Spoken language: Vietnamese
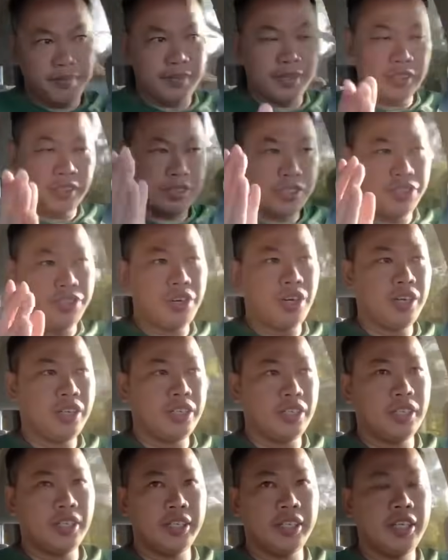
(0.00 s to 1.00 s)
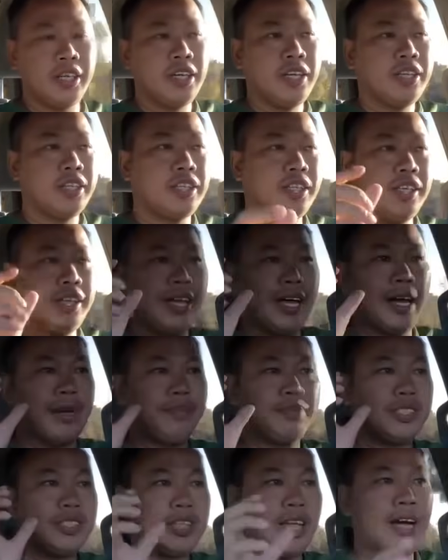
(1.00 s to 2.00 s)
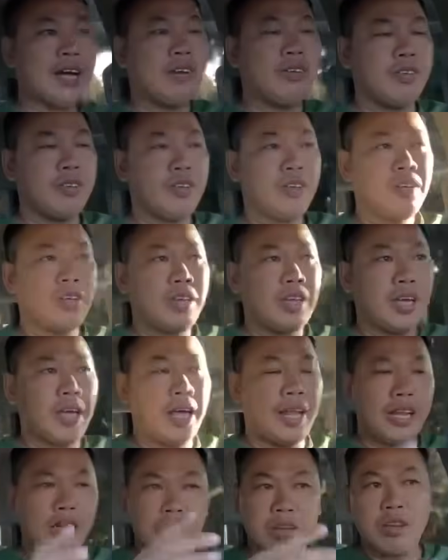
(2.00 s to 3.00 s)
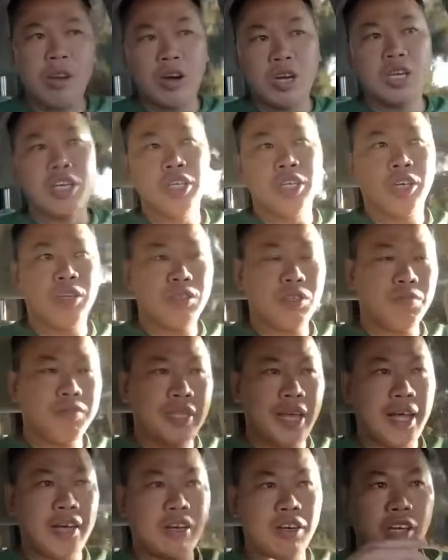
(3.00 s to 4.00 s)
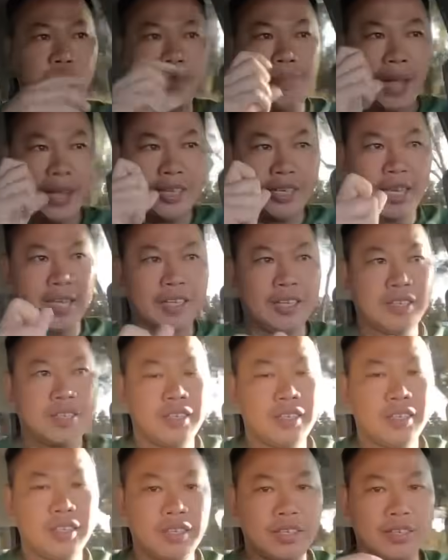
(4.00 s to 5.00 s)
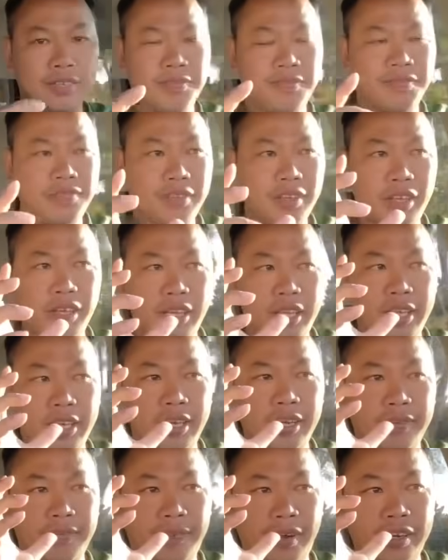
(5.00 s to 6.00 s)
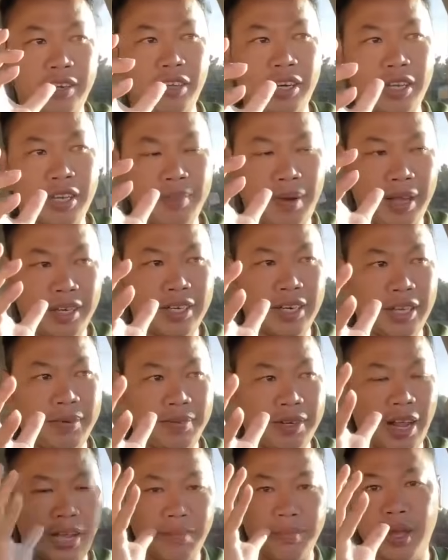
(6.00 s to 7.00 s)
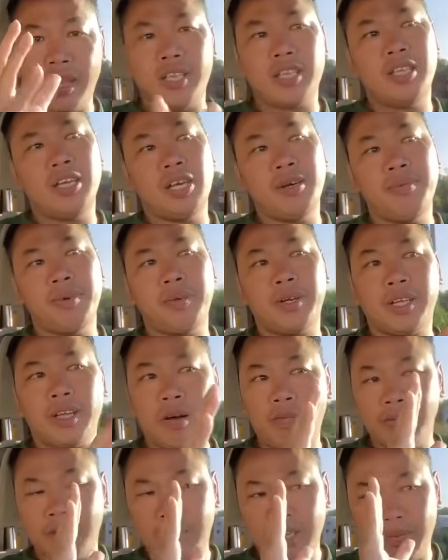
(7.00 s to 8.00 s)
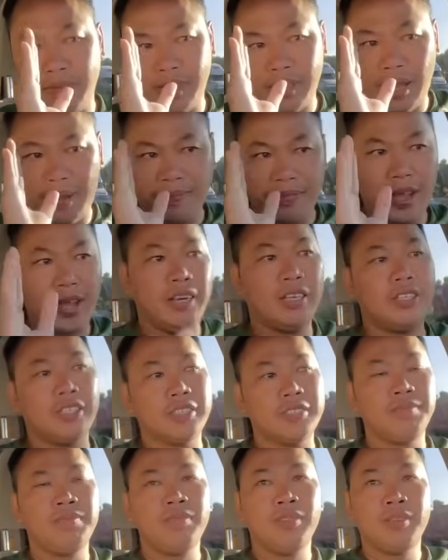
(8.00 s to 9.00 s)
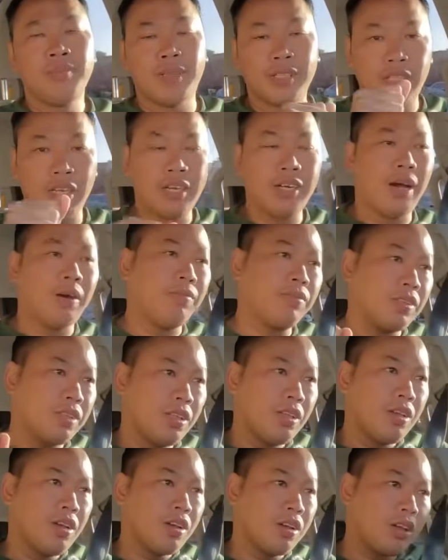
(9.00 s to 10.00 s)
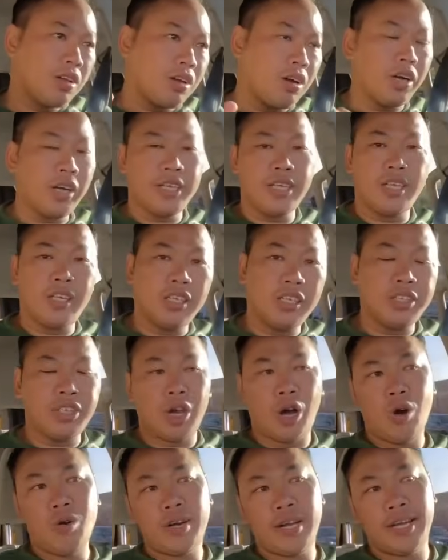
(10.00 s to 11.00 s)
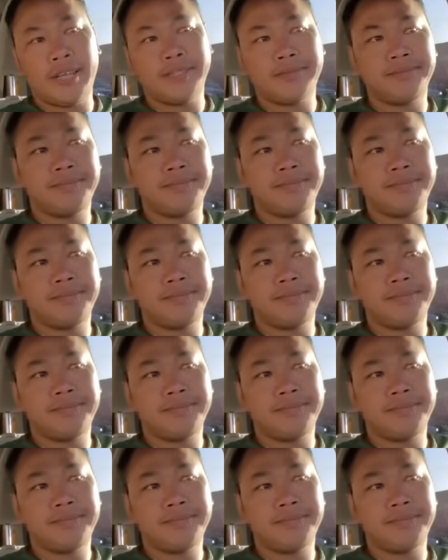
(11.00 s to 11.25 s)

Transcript: mình suy đoán vậy thôi chứ làm sao hay là cái con người của chúng ta nó có cái bản năng cái ờ, phải nói là cái bản năng mà đặc biệt gì đó mà mình không thể nào mình khám phá ra được mà tự động có cái gì đó nó trổ ra